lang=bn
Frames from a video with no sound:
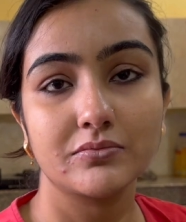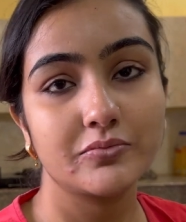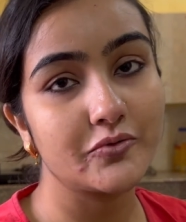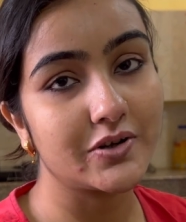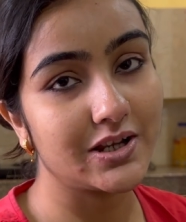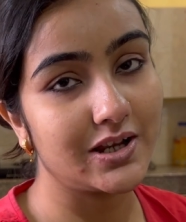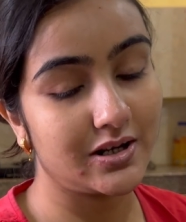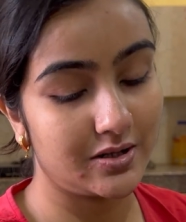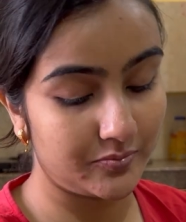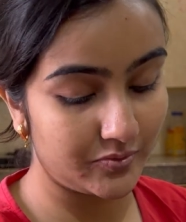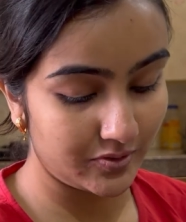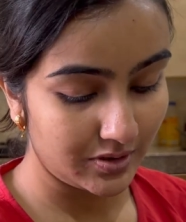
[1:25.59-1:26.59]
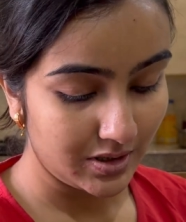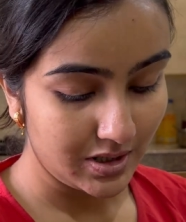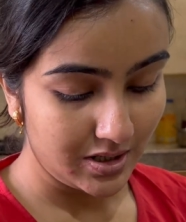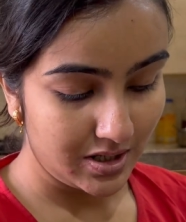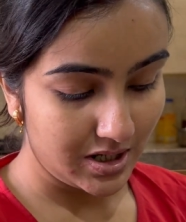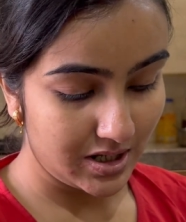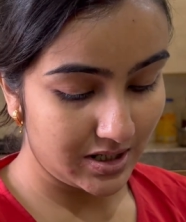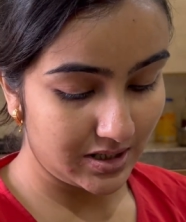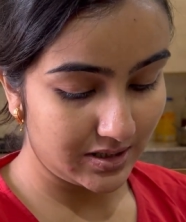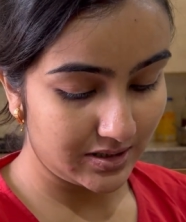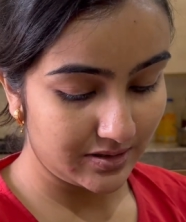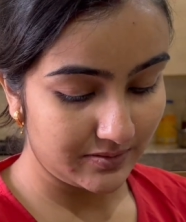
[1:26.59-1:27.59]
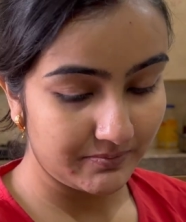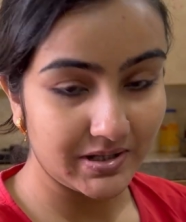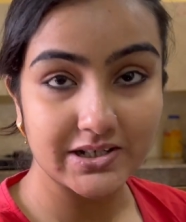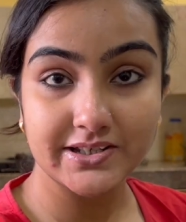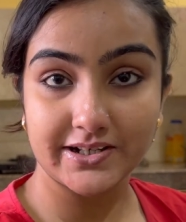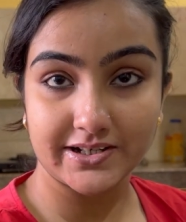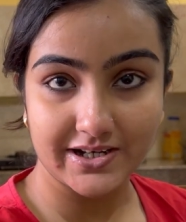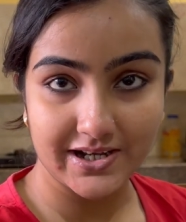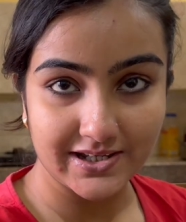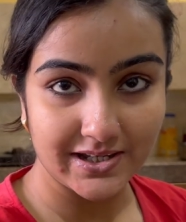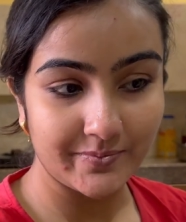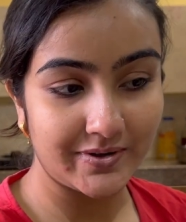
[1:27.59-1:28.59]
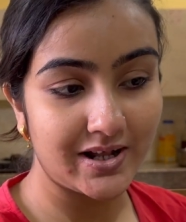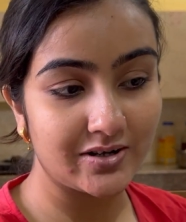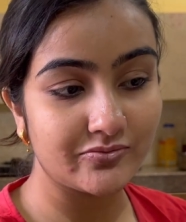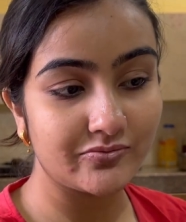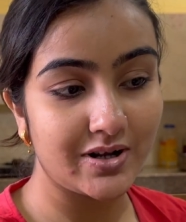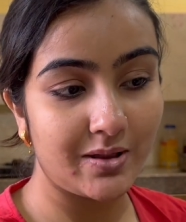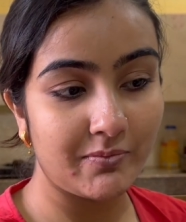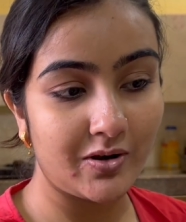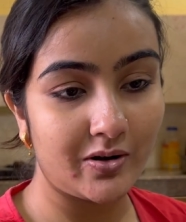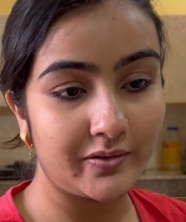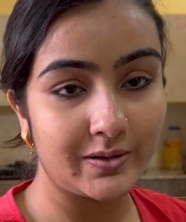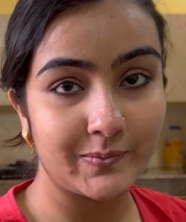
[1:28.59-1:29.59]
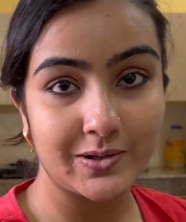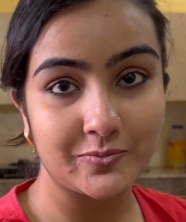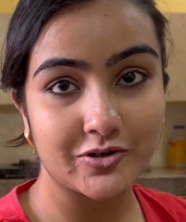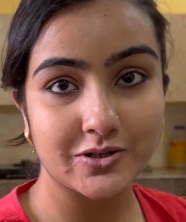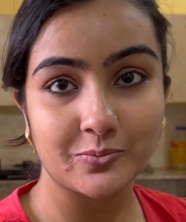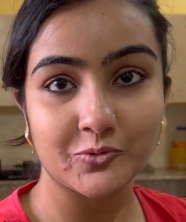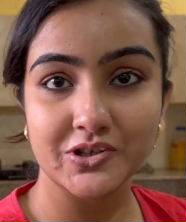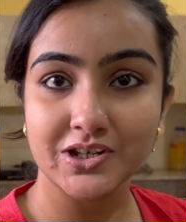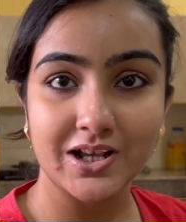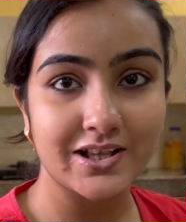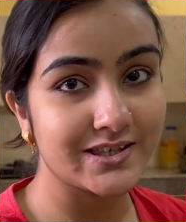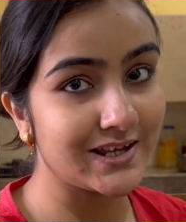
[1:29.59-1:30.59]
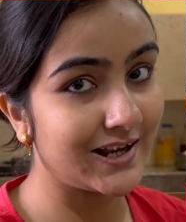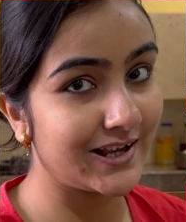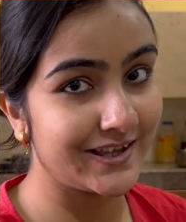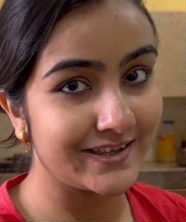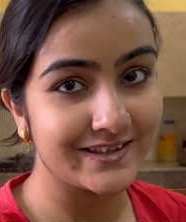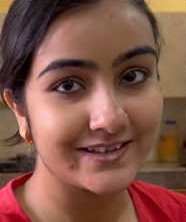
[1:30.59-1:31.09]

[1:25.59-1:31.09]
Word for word: ফুটিয়ে নেব ব্যাস এটাই এবার এখন আমি রনির্বাণ বসে বসে চা খাই